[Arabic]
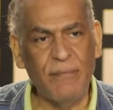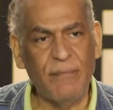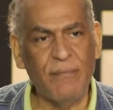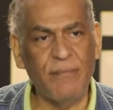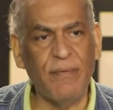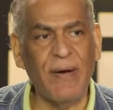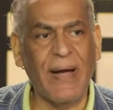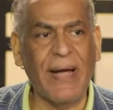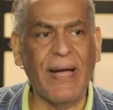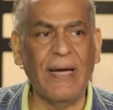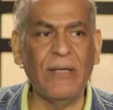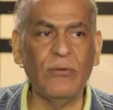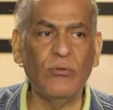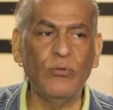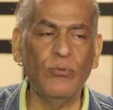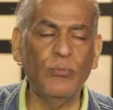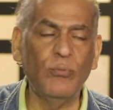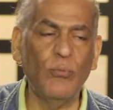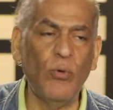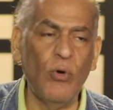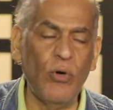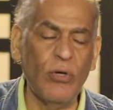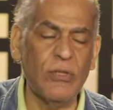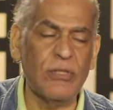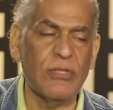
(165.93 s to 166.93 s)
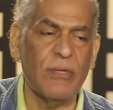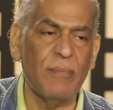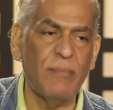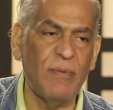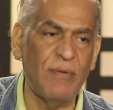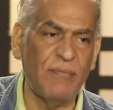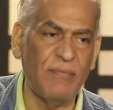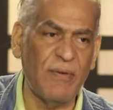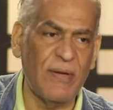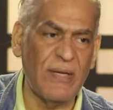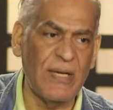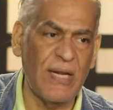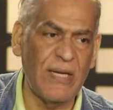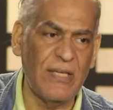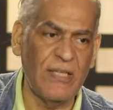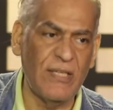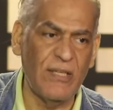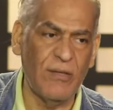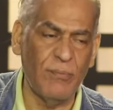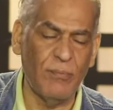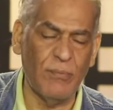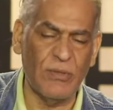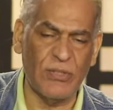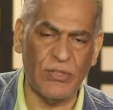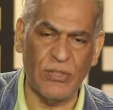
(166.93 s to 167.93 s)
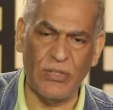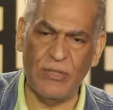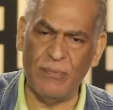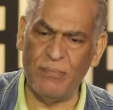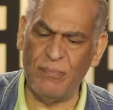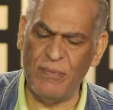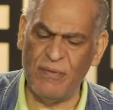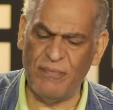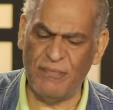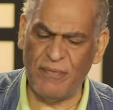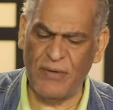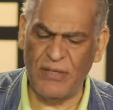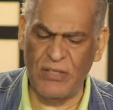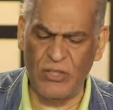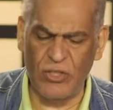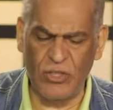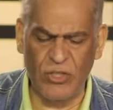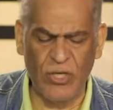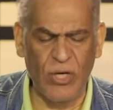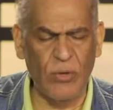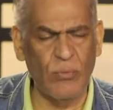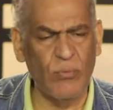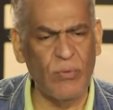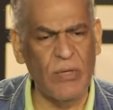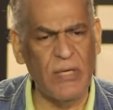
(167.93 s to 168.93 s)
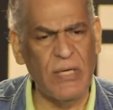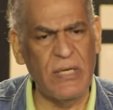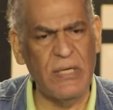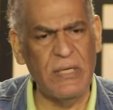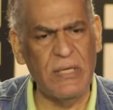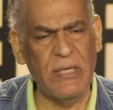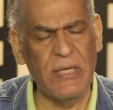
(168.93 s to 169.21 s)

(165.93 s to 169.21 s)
فخدوا معظم الفنانين المصريين من فريد شوقي